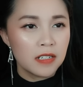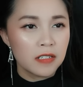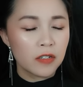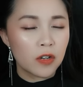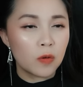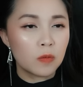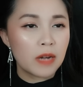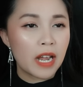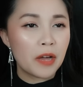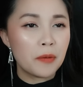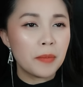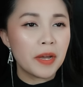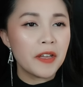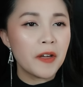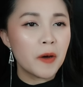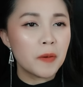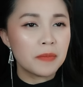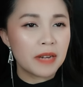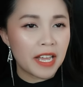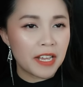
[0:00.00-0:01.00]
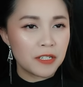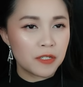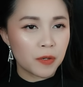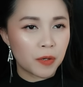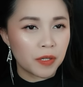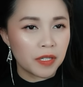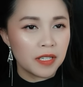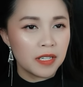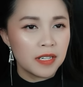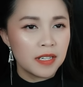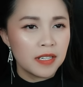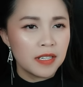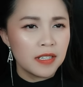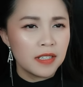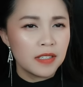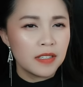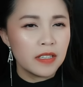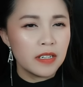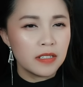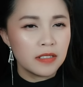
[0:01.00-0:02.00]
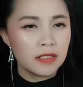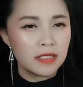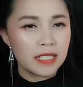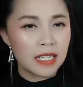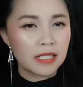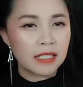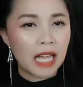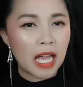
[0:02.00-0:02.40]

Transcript: Cũng đeo mấy hôm nay rồi nhưng chắc